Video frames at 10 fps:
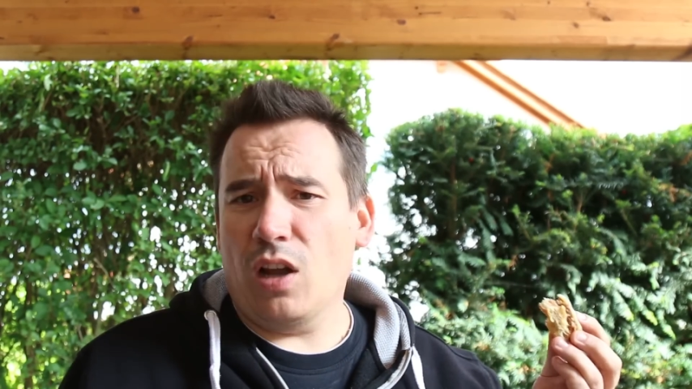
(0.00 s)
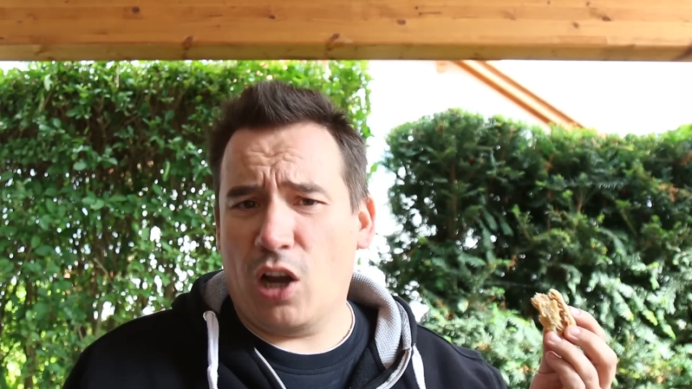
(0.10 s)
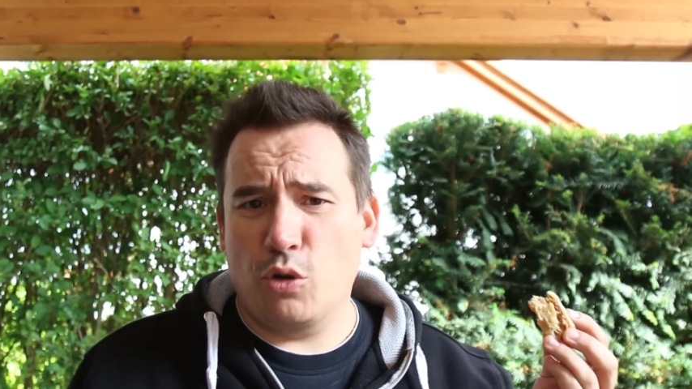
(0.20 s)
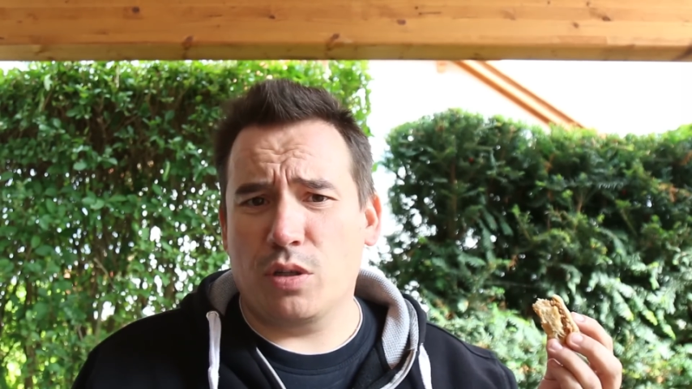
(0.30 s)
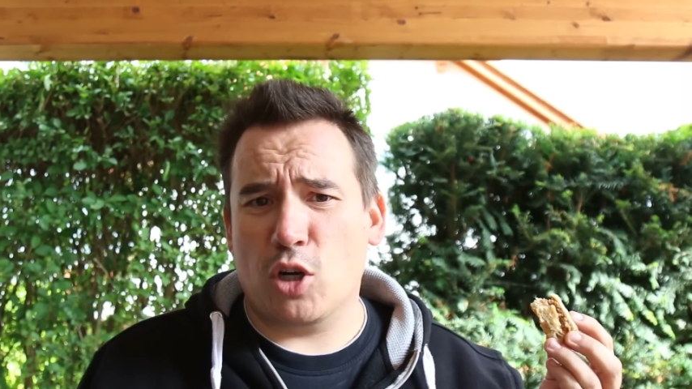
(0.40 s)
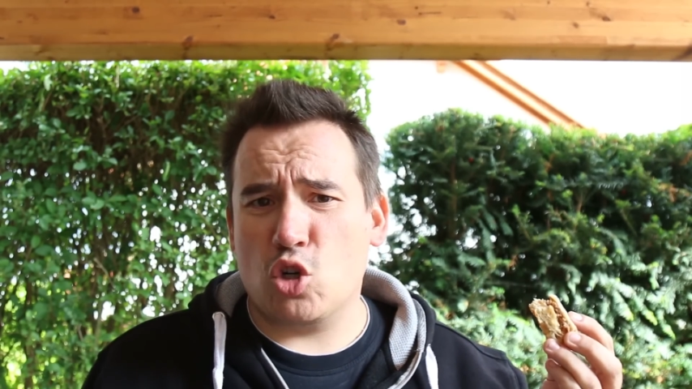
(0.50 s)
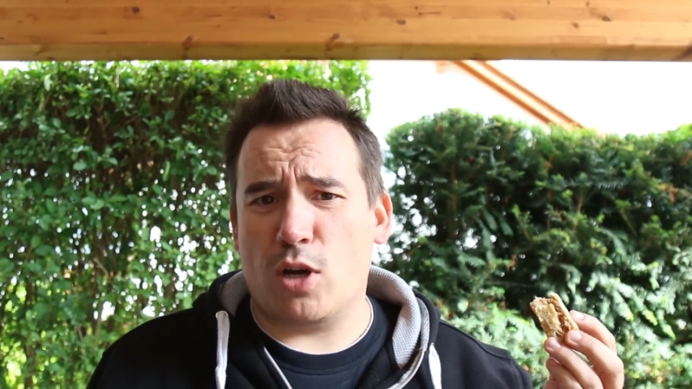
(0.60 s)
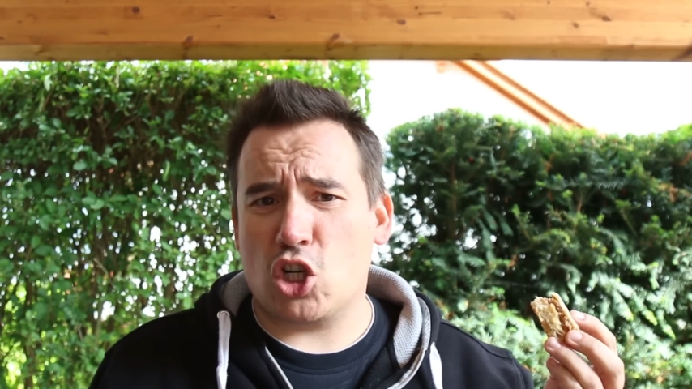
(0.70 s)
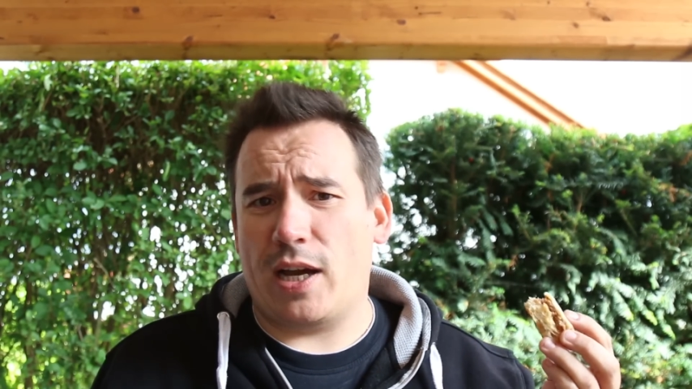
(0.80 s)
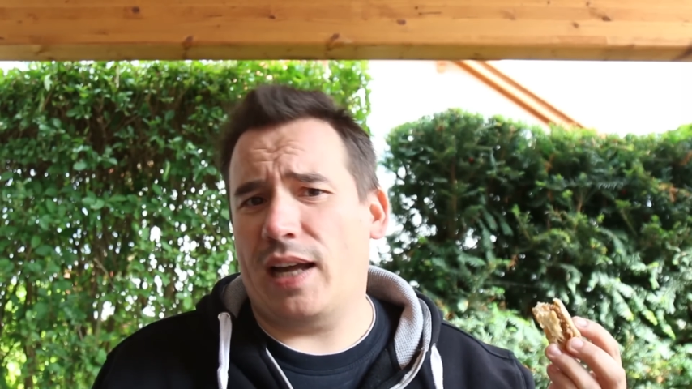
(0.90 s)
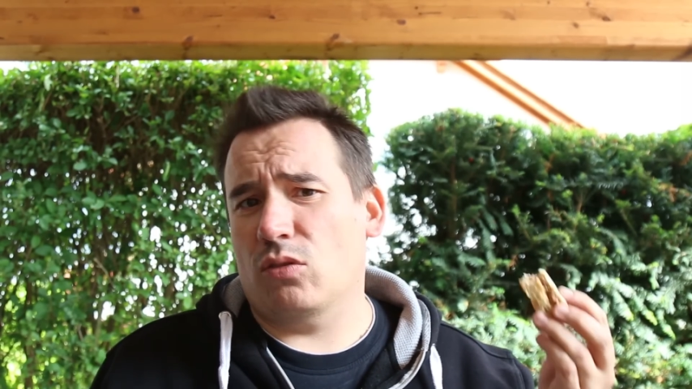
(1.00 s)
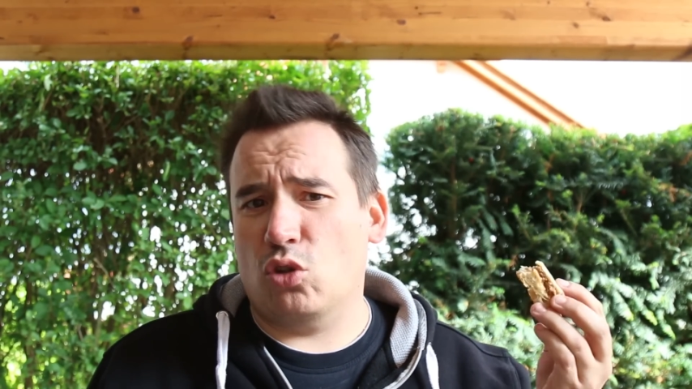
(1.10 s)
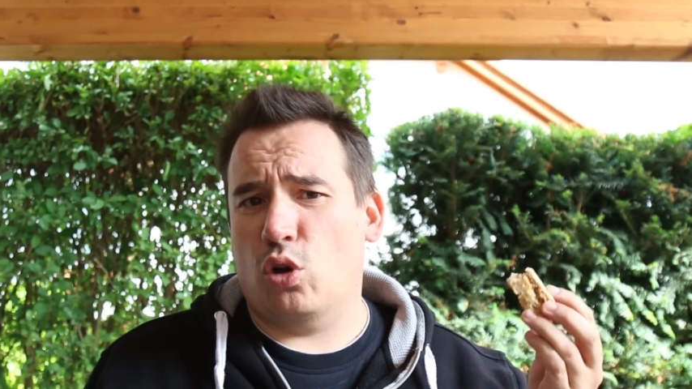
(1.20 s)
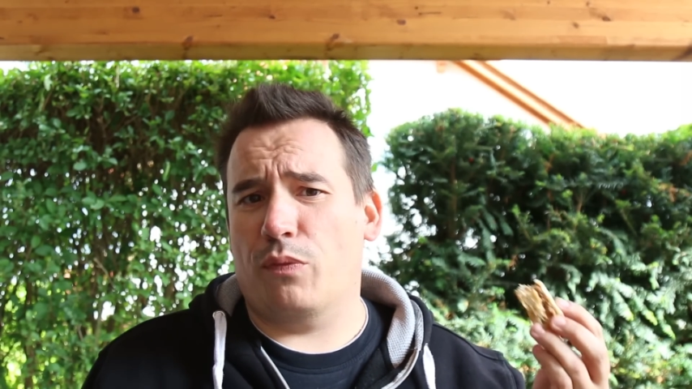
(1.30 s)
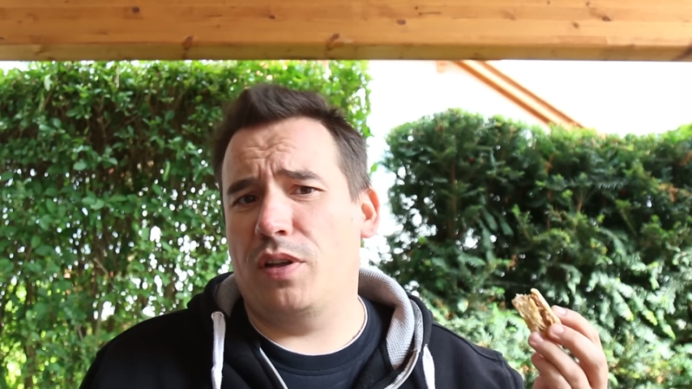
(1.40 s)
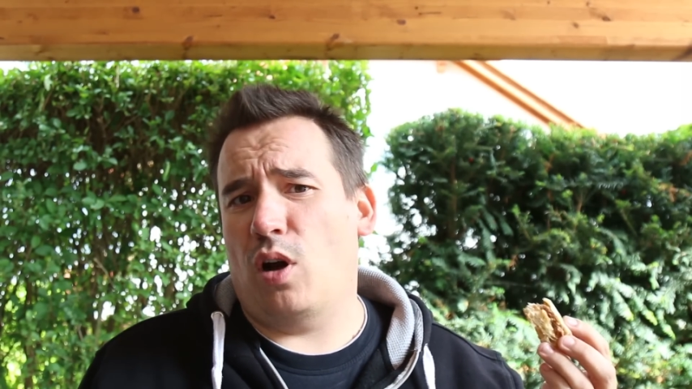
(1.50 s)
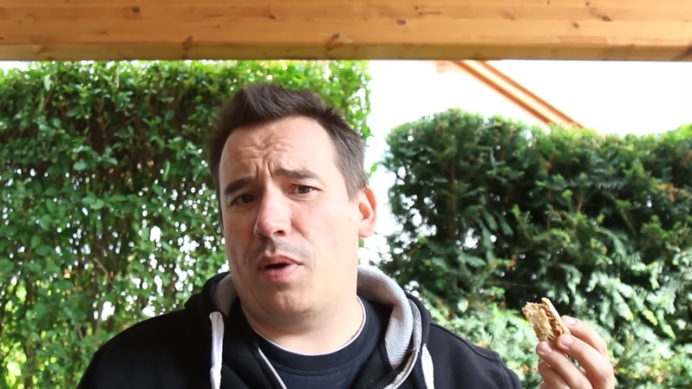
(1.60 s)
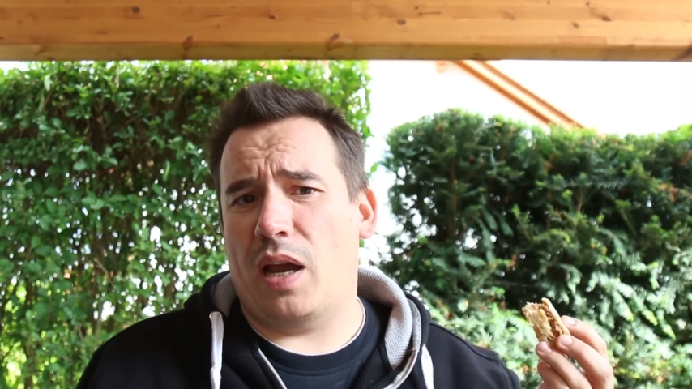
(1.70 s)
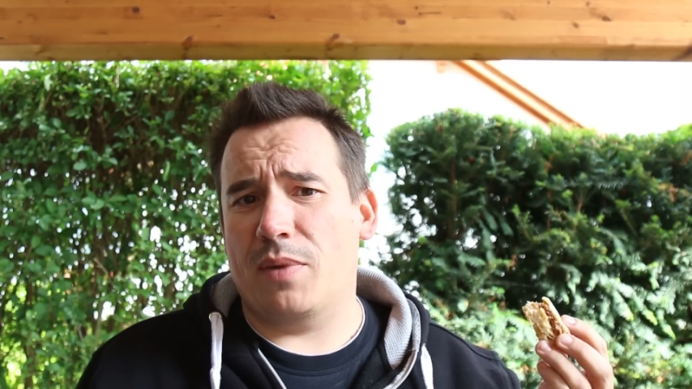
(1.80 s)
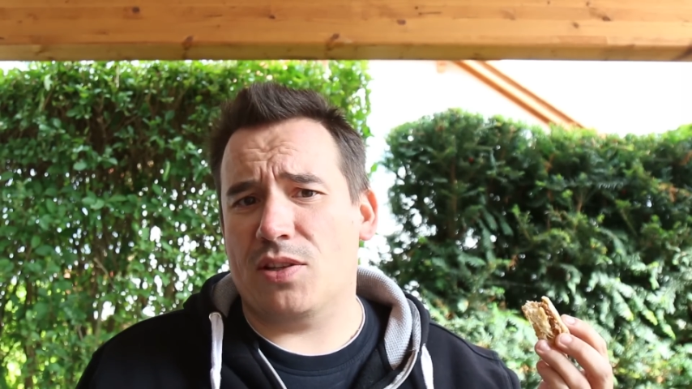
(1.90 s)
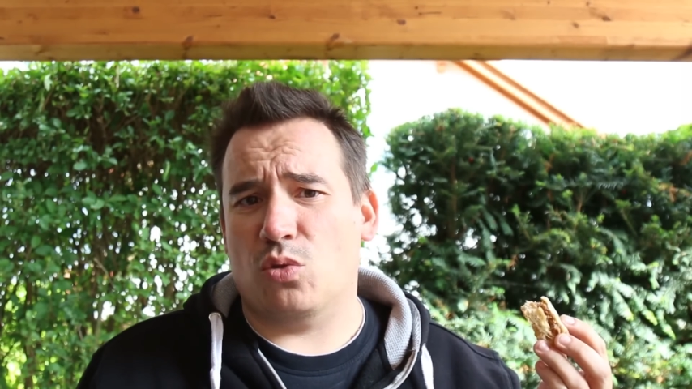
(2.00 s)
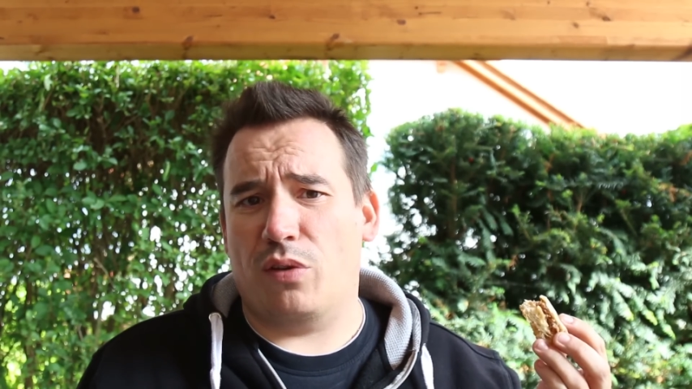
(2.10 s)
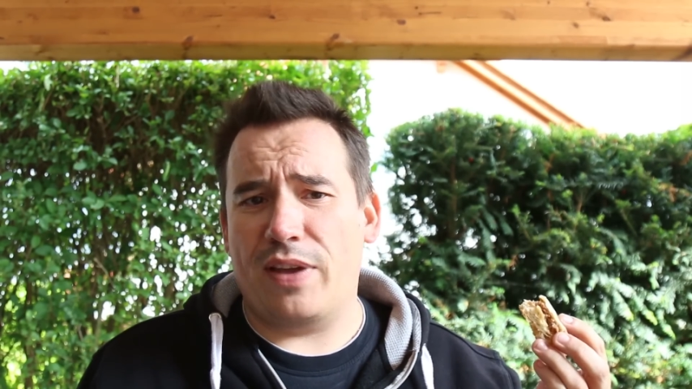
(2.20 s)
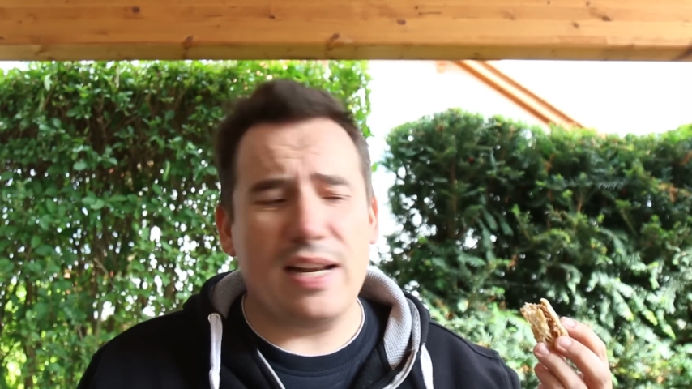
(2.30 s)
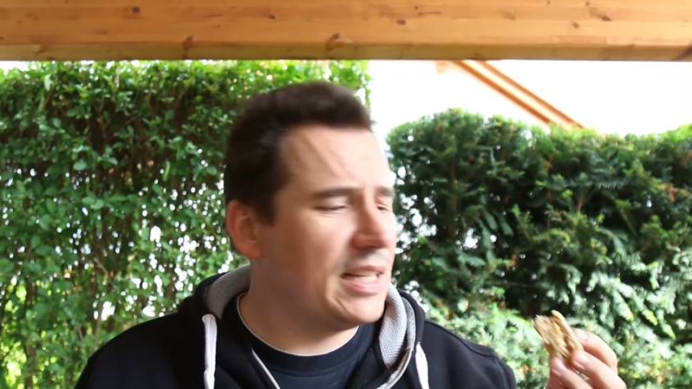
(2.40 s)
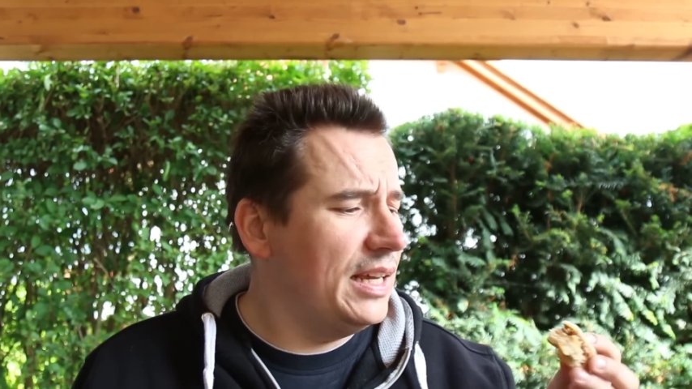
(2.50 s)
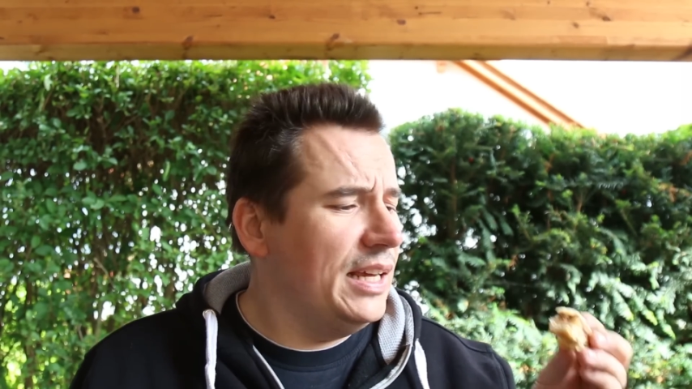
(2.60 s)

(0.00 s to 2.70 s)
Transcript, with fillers: könnte man schon mal starten und gucken, wie, ob einem das so gefällt.